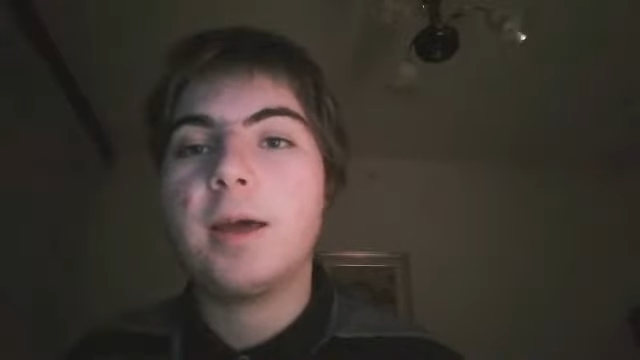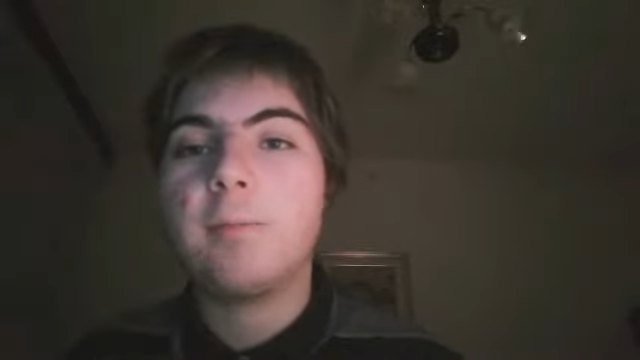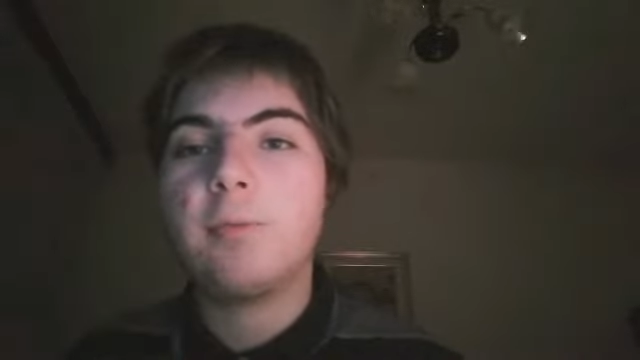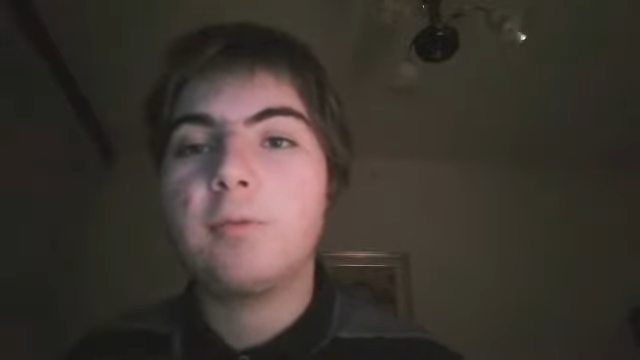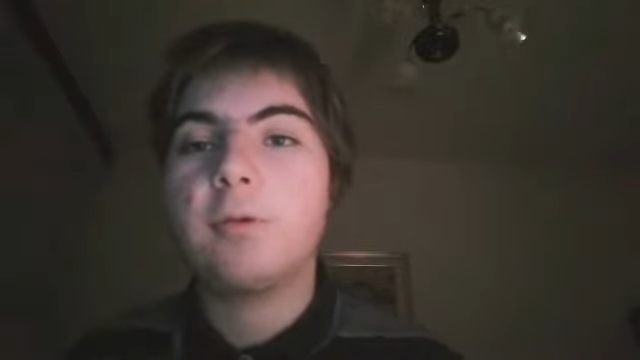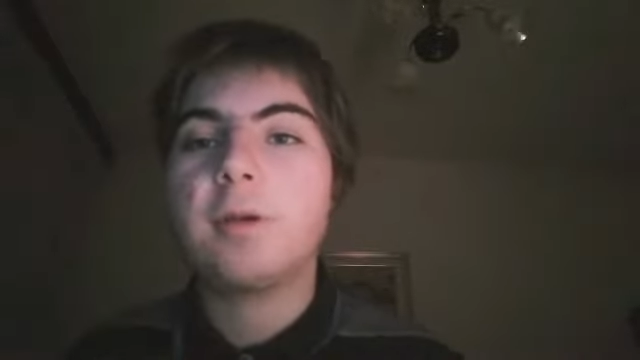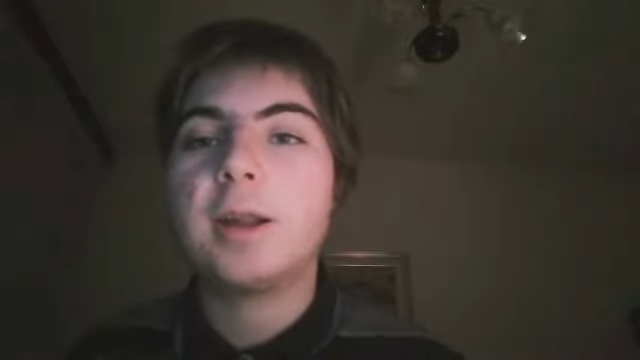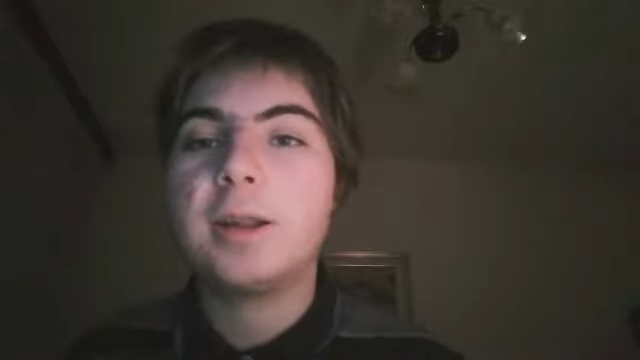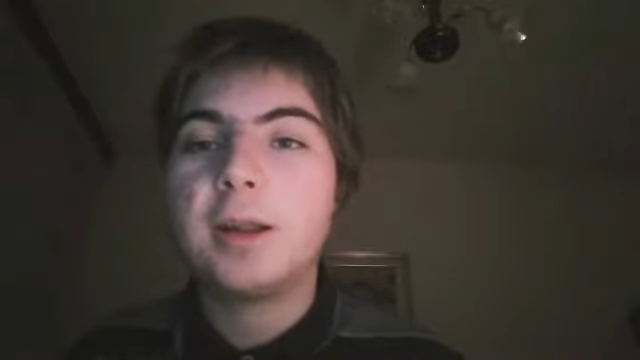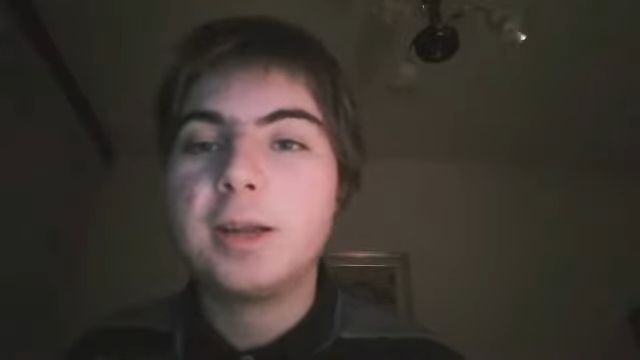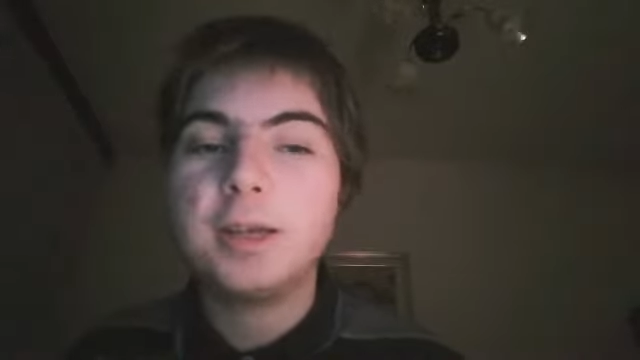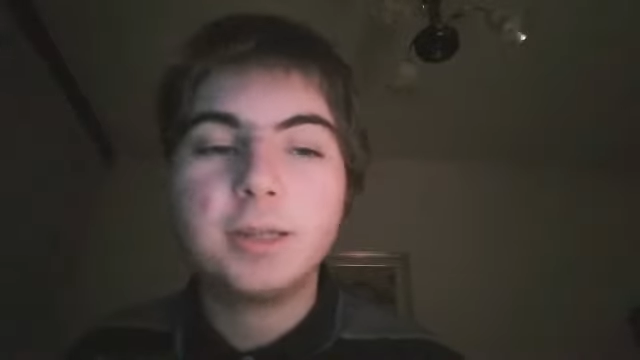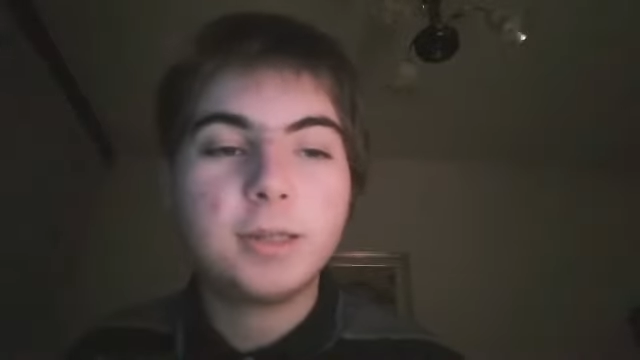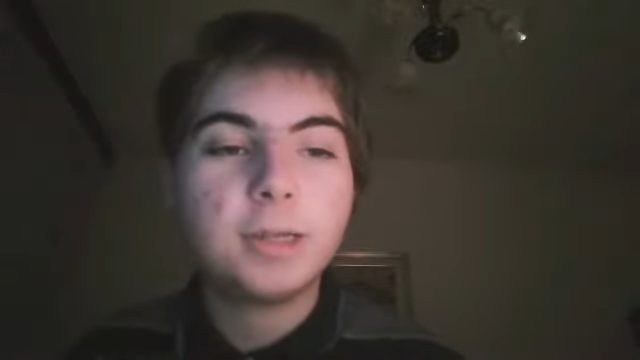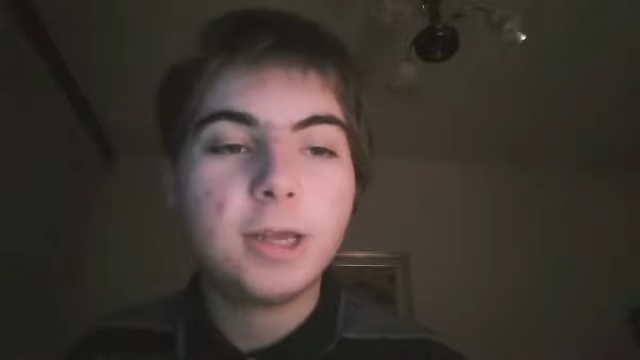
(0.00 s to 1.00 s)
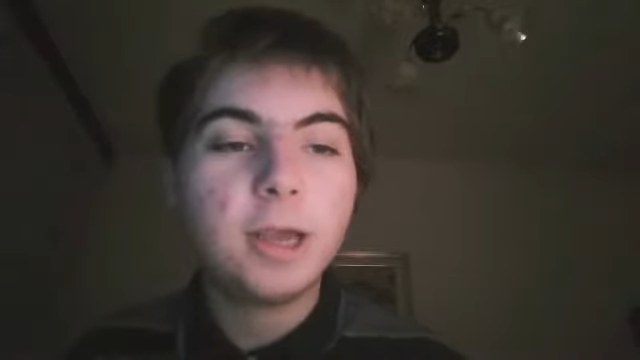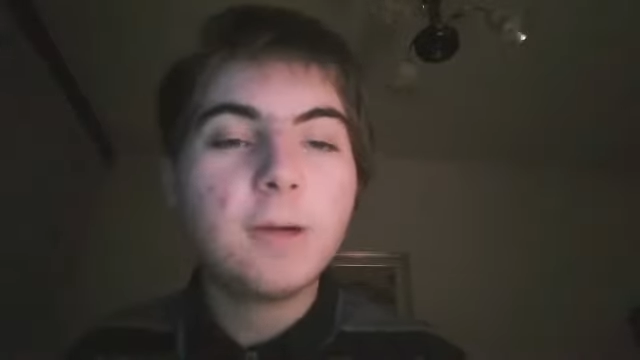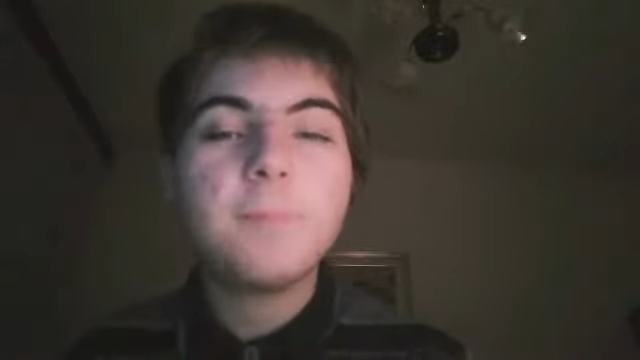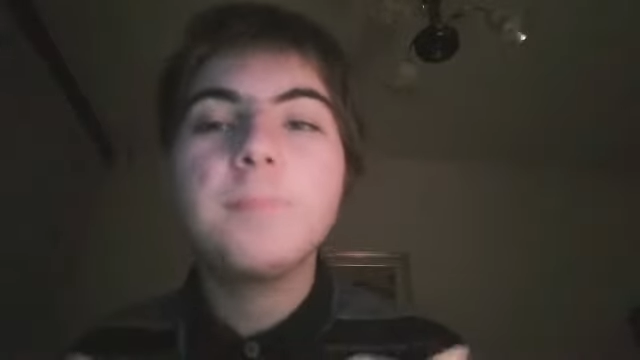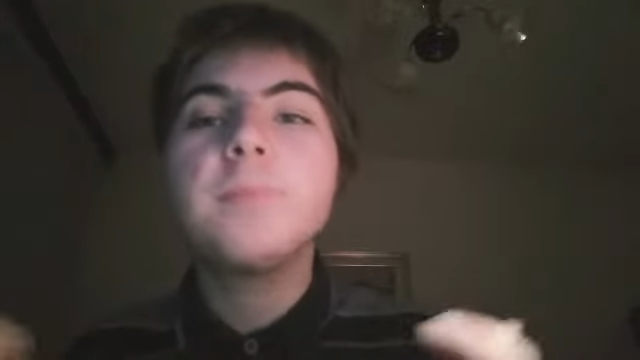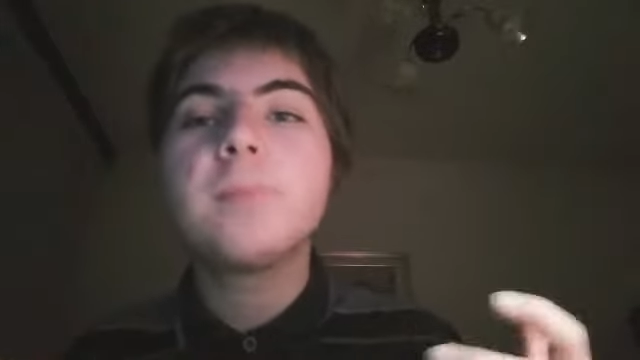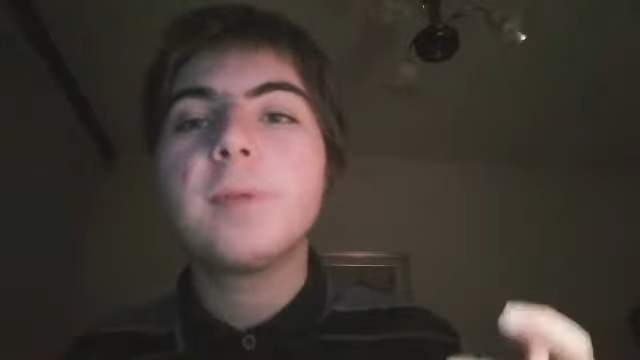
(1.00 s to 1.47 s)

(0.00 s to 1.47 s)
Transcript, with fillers: appunto natalizie